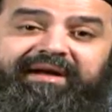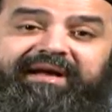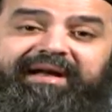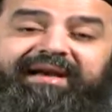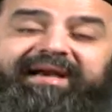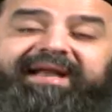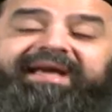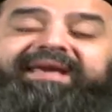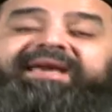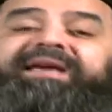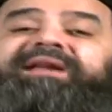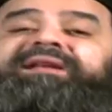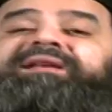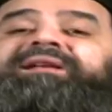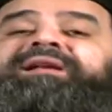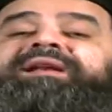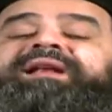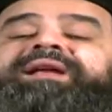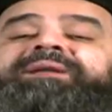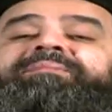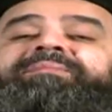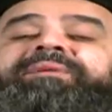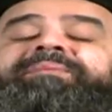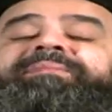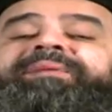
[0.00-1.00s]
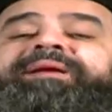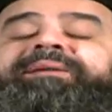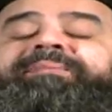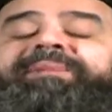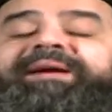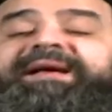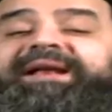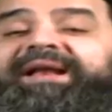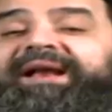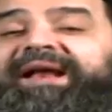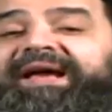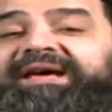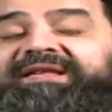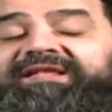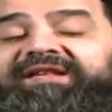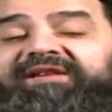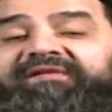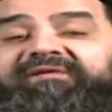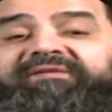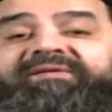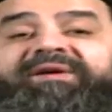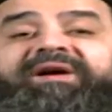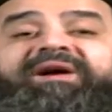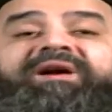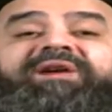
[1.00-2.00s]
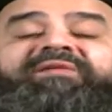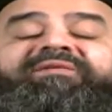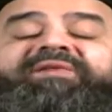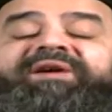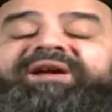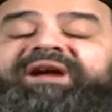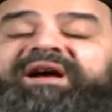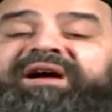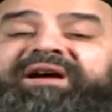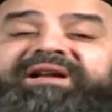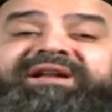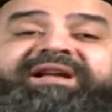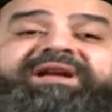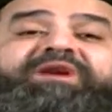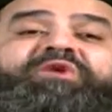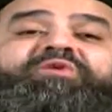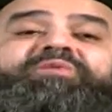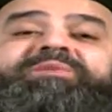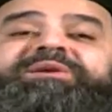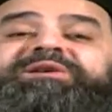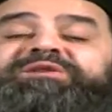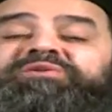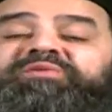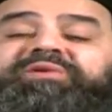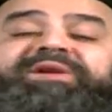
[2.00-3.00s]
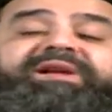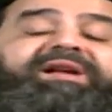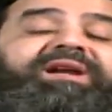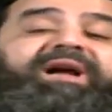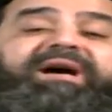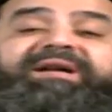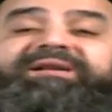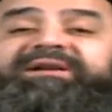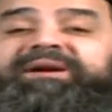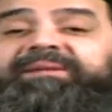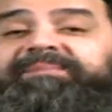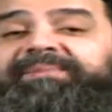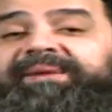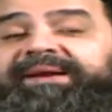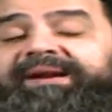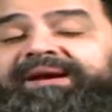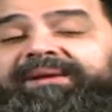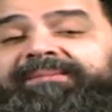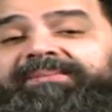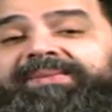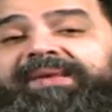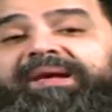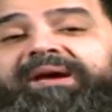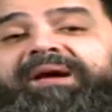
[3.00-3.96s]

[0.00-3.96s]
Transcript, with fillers: لكن لما بنبقى للاسف فرحانين ومشغولين عن ربنا